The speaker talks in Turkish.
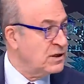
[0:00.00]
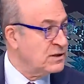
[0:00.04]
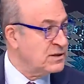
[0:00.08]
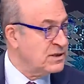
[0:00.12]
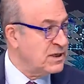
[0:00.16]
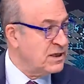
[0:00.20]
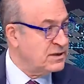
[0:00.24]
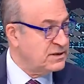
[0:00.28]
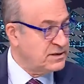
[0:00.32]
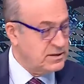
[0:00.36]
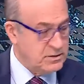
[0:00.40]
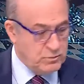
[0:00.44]

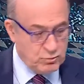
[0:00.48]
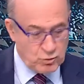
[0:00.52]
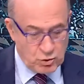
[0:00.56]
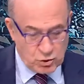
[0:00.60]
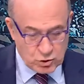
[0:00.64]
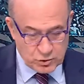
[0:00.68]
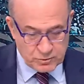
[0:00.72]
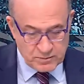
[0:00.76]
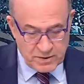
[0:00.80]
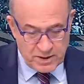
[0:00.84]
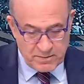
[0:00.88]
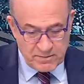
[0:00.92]
sahasını
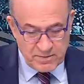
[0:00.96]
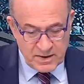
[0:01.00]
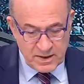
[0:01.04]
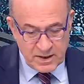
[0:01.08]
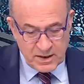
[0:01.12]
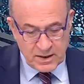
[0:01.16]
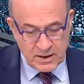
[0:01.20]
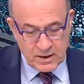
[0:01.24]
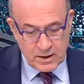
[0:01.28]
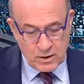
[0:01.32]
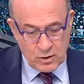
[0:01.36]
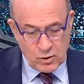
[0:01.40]
bozmam.
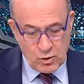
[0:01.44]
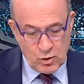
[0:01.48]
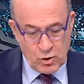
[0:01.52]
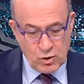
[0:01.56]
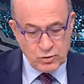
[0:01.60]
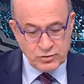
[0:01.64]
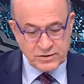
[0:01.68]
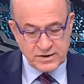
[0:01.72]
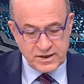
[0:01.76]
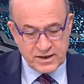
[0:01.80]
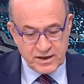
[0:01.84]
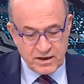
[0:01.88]

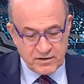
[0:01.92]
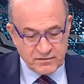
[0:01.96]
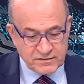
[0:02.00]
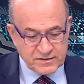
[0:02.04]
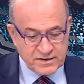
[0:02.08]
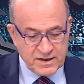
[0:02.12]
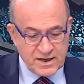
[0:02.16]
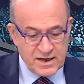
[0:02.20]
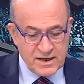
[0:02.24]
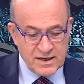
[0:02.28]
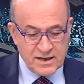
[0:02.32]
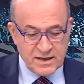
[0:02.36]
Ön
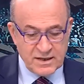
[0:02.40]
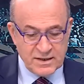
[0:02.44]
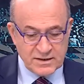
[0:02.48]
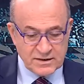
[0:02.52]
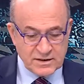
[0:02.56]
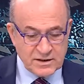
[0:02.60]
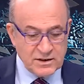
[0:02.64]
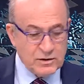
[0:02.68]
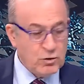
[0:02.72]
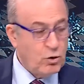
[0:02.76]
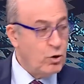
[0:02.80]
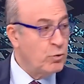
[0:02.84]
tarafta
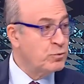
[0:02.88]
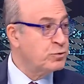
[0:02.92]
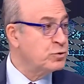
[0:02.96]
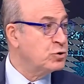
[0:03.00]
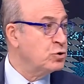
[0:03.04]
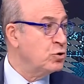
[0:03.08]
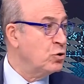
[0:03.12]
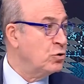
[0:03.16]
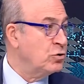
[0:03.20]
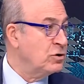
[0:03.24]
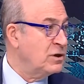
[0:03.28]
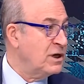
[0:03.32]
ki
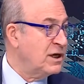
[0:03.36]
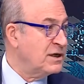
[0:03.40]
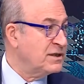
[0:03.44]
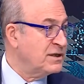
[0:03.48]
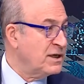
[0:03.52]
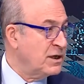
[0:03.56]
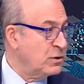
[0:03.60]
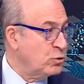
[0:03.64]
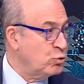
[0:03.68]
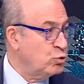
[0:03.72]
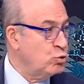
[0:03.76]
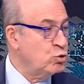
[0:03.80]

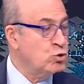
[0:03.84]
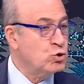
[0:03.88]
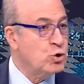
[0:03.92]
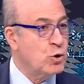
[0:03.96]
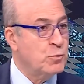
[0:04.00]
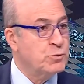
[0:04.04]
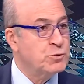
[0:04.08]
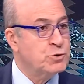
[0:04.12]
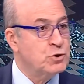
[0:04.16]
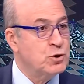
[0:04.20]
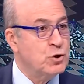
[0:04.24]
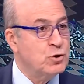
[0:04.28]
opsiyonlardan 3
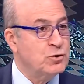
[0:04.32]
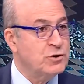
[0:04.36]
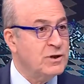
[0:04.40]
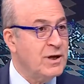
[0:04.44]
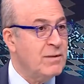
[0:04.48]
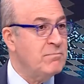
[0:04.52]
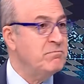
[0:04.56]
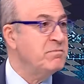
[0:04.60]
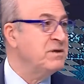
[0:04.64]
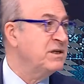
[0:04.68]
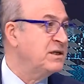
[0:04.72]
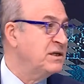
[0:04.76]

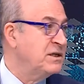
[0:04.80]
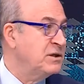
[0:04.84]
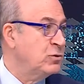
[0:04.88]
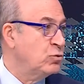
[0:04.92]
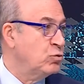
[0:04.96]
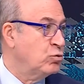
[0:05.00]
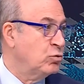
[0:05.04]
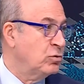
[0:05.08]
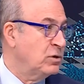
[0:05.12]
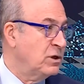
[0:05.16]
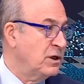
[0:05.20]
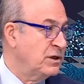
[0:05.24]
opsiyondan
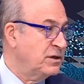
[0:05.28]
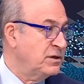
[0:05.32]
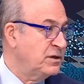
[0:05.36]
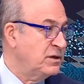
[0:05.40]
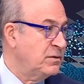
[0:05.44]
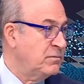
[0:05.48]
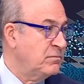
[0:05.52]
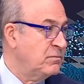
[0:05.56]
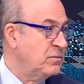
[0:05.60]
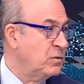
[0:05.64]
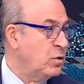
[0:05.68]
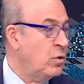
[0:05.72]
birini
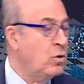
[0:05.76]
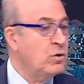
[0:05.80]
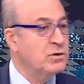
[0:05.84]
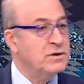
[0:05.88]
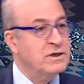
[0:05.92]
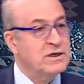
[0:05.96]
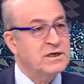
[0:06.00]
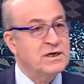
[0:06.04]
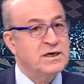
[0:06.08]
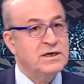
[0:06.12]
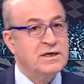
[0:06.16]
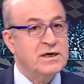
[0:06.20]
kullanırım.
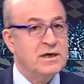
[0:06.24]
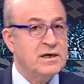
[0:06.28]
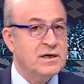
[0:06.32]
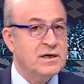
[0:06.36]
Orada Kenan